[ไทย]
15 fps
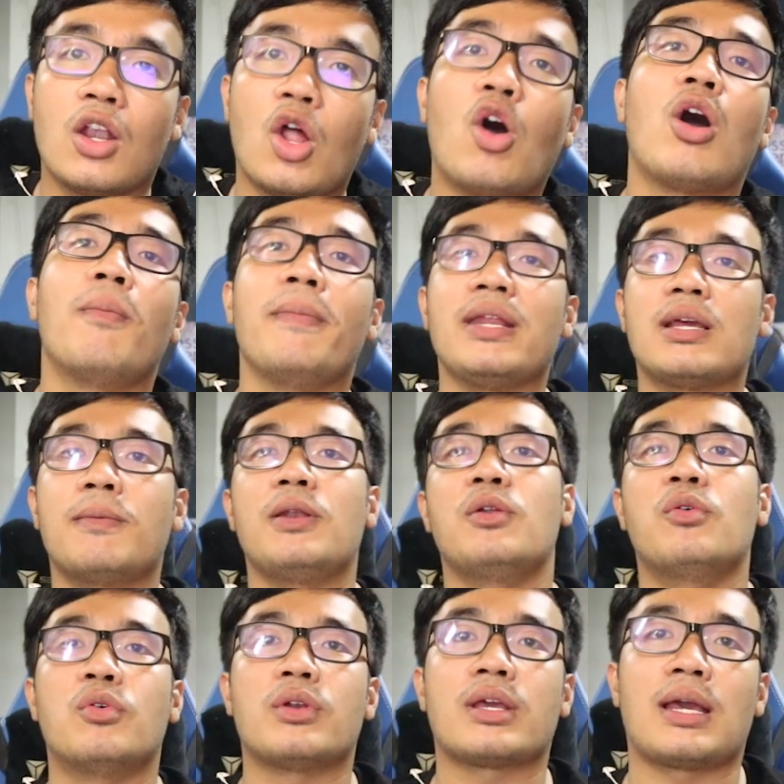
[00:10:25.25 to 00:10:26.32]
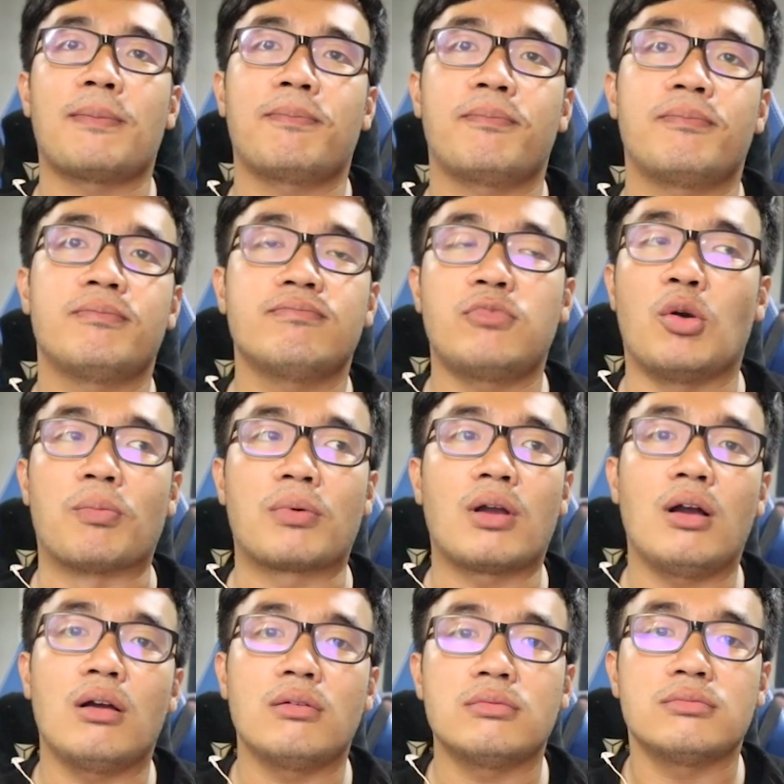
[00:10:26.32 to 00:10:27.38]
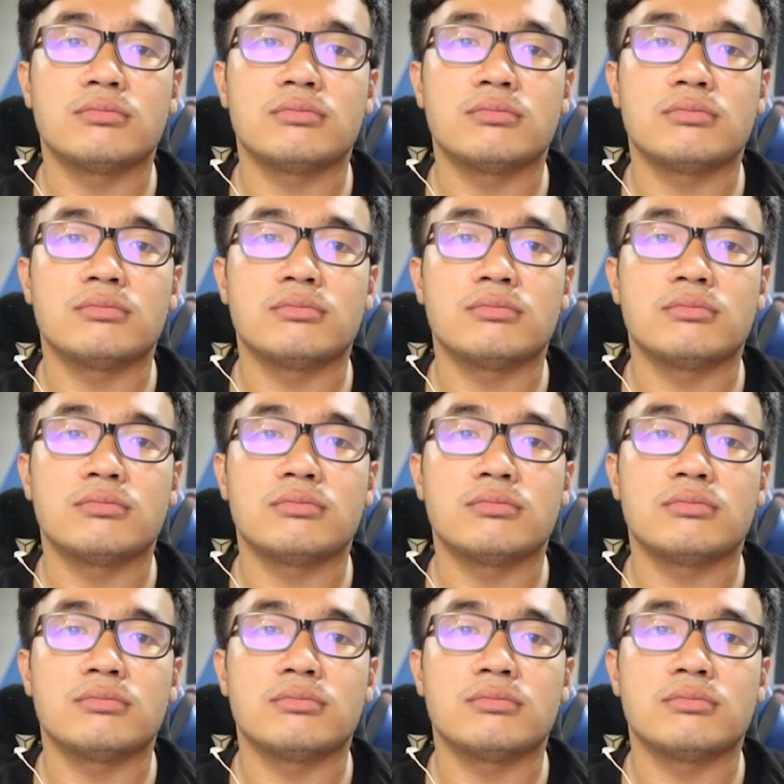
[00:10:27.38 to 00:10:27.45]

รอคอมเมนต์กันมาดูนะครับ ผมก็